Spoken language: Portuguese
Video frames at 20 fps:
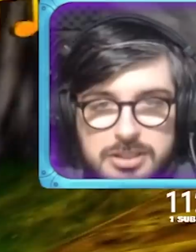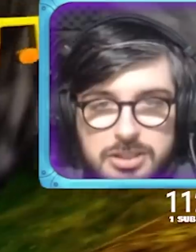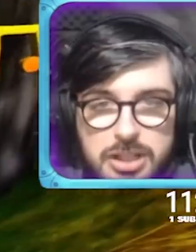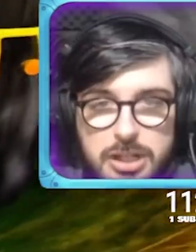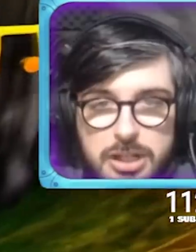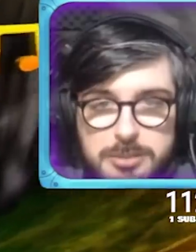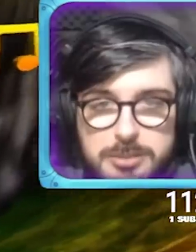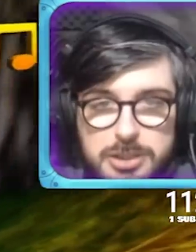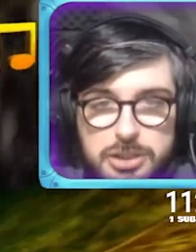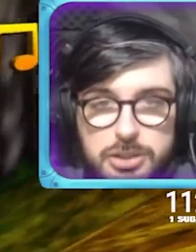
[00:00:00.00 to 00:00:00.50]
Só
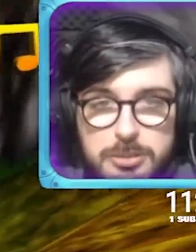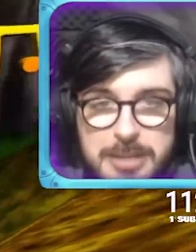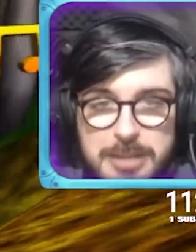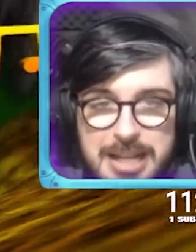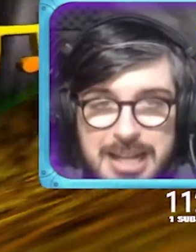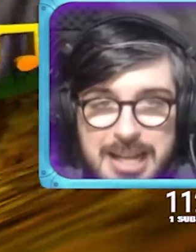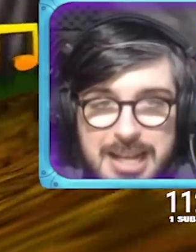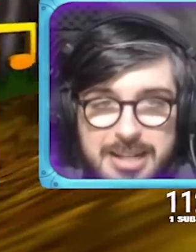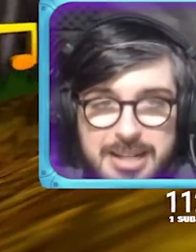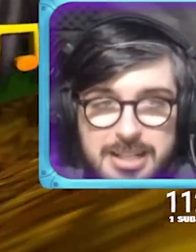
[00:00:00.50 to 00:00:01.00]
que eu preciso de uma
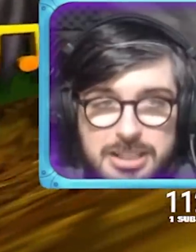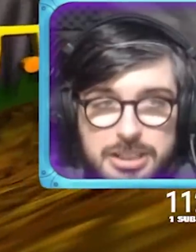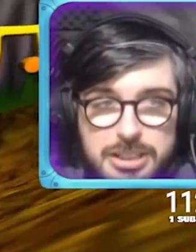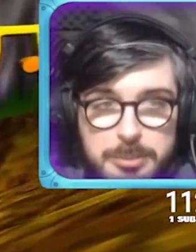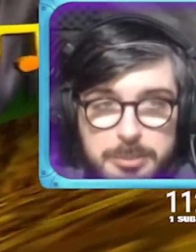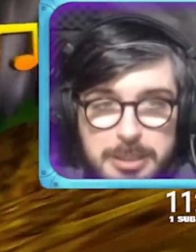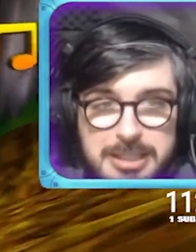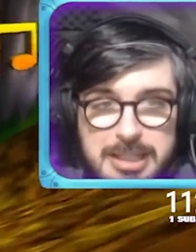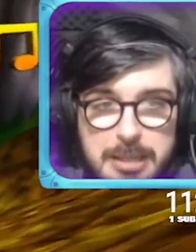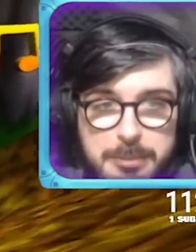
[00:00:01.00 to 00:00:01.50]
laranja
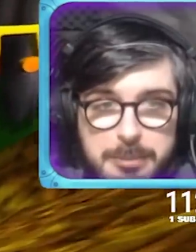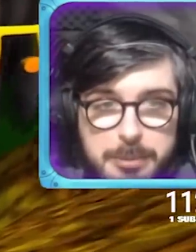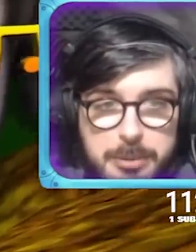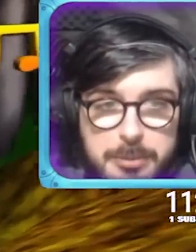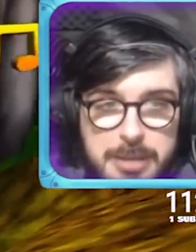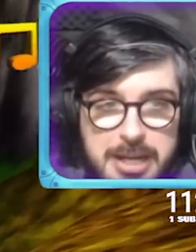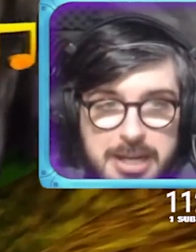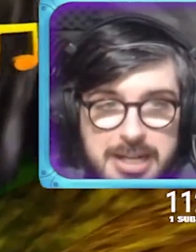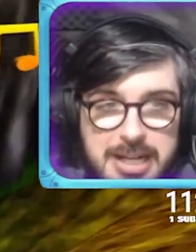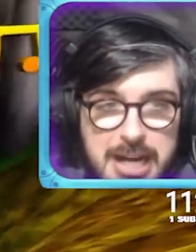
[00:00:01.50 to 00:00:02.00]
pra dar pro
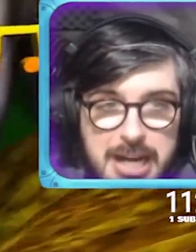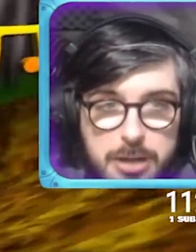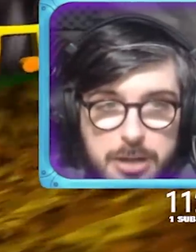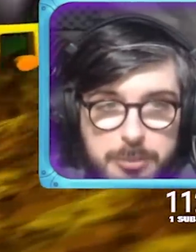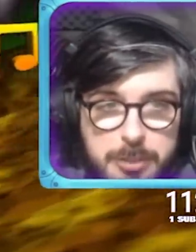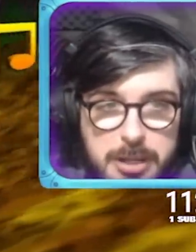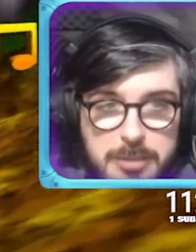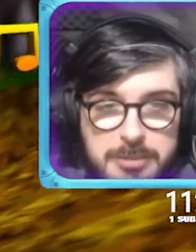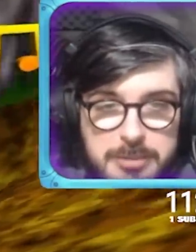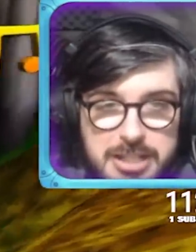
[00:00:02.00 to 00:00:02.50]
macaco
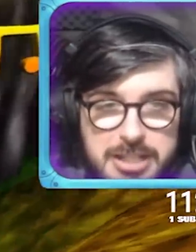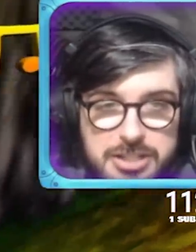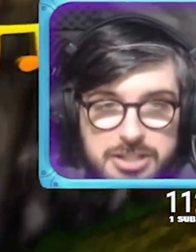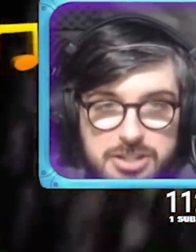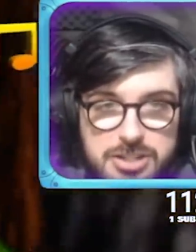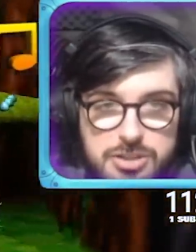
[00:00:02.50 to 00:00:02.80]
pra ele me deixar